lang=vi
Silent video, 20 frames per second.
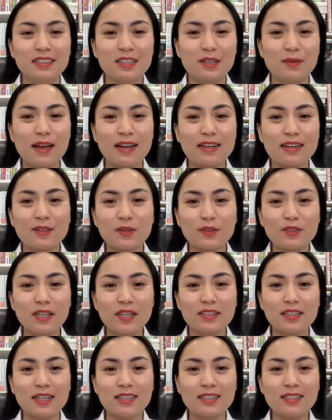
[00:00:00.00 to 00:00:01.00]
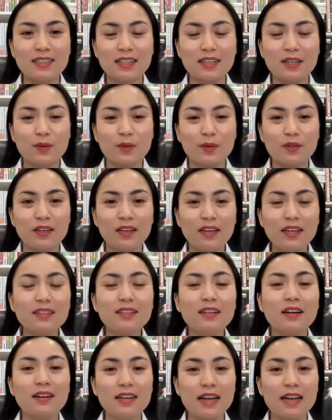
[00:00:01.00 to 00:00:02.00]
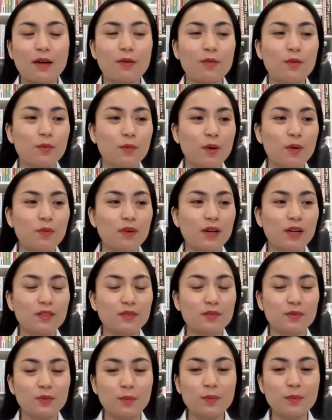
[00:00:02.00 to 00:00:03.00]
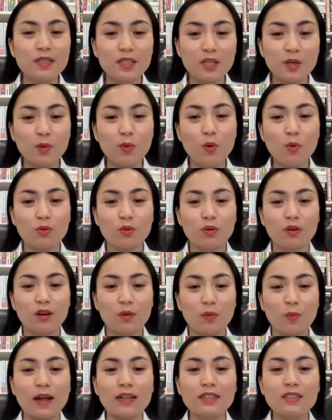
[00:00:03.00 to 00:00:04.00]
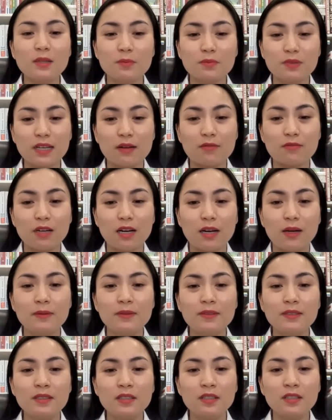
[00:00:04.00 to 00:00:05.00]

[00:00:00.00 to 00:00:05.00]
các bạn có thể thấy rằng là nó ít cỡ nào đúng không và nó bị thiếu hụt gọi là quá trầm trọng ha